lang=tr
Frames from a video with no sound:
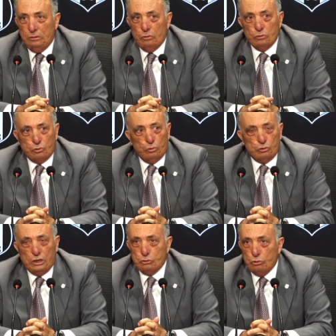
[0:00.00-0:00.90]
Onu son
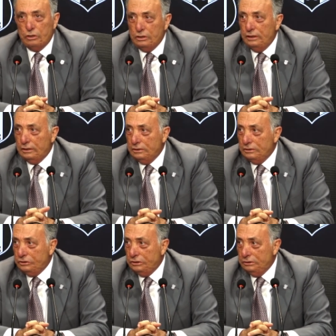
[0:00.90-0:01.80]
üç ay çok yakın
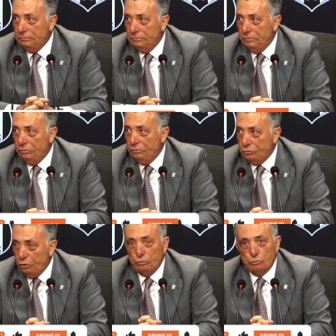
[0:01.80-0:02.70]
arkadaşıydım. Onun
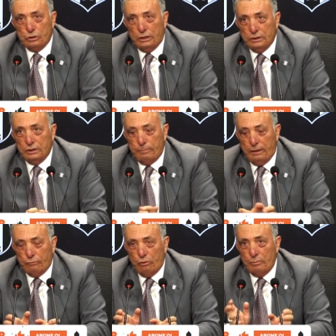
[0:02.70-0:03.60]
son üç aydaki
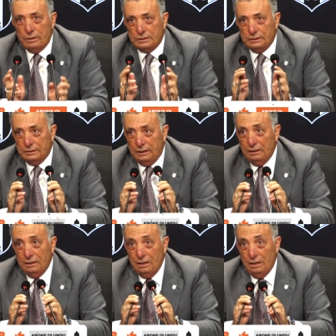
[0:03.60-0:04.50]
performansında
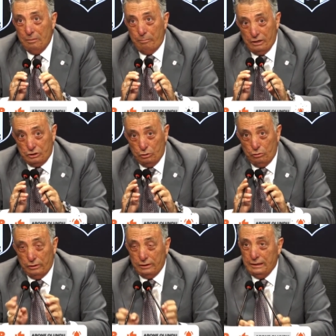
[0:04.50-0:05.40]
başkan
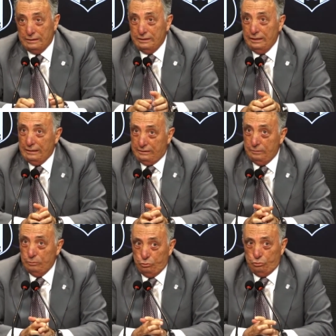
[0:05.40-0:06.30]
olarak etki
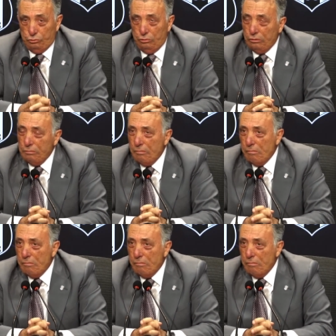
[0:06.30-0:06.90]
ettiğimi düşünüyorum.